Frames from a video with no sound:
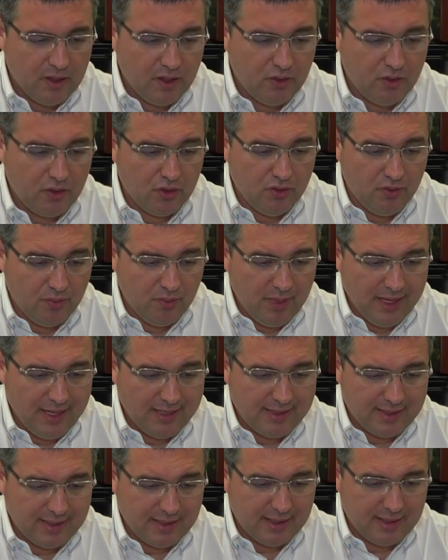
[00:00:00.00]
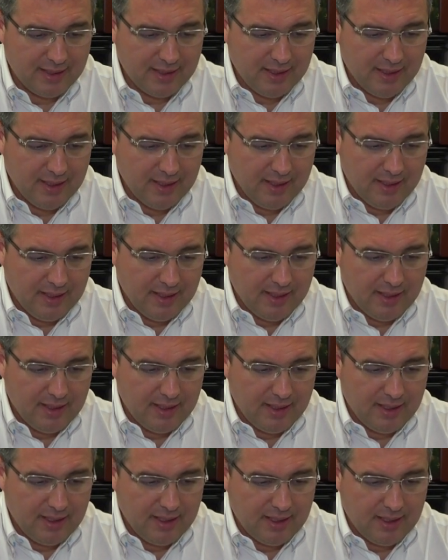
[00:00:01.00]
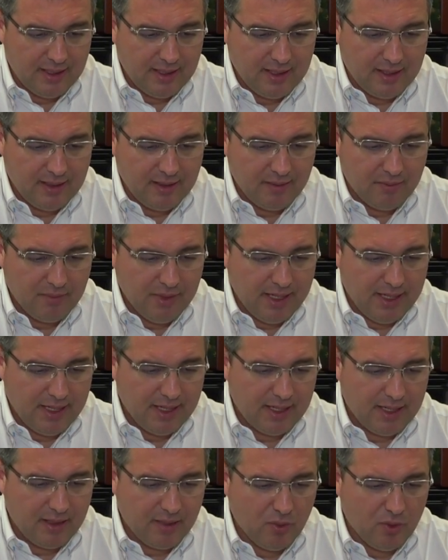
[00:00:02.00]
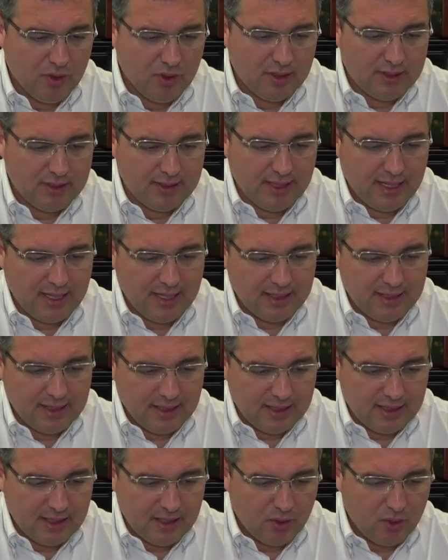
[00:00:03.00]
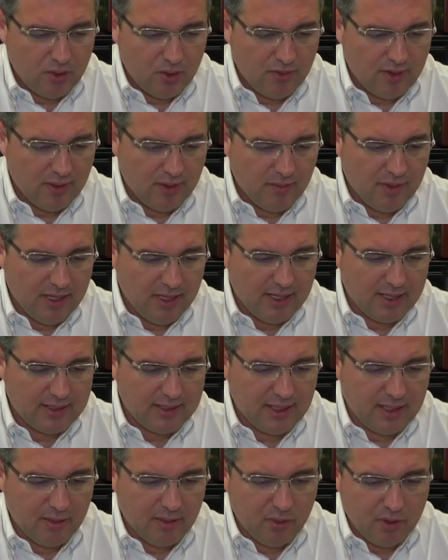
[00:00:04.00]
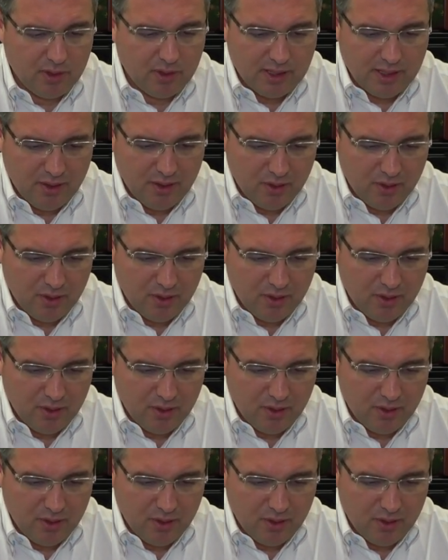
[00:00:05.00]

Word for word: значит, в Бельцах, мэрия коммуны Старая Татаровка, мэрия Цамбула